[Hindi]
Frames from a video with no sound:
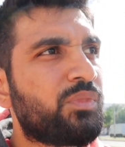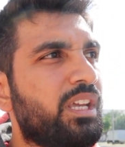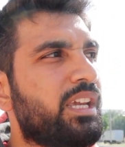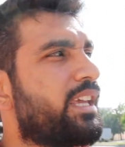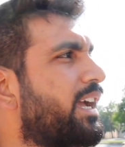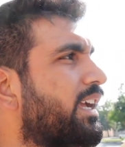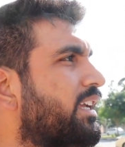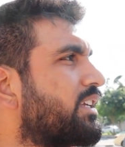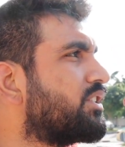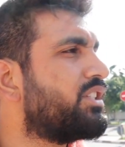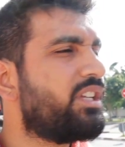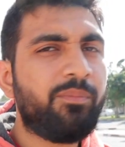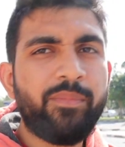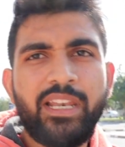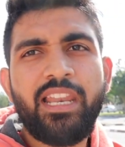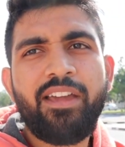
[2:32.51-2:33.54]
कि क्या क्या
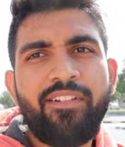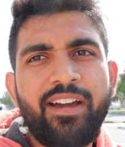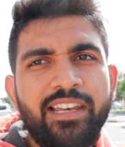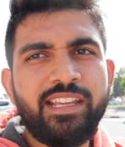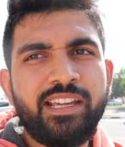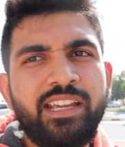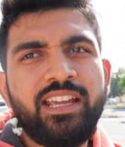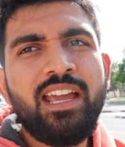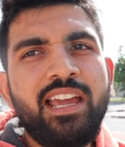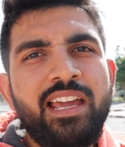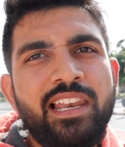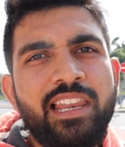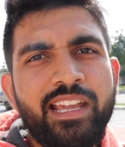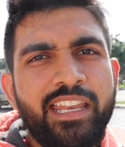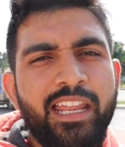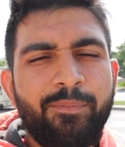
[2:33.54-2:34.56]
चीज़ें मिलने वाली है
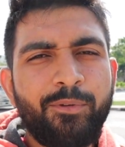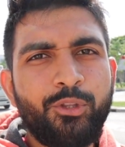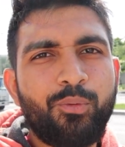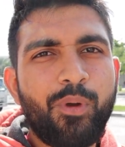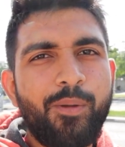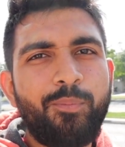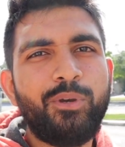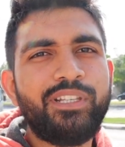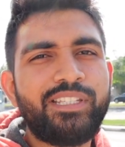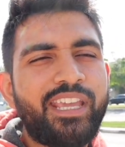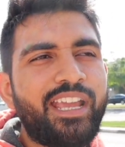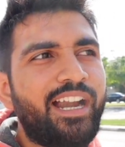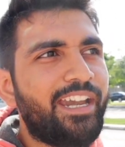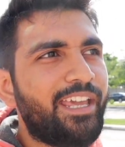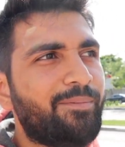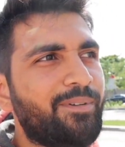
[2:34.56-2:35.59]
लेकिन यहाँ पे दुबई पुलिस की
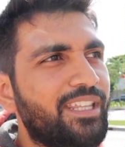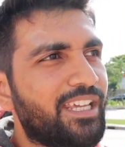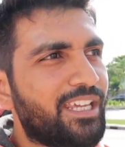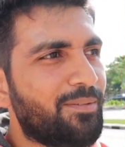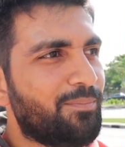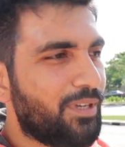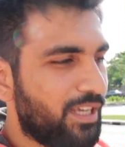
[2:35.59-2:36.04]
गाड़ी अभी देखी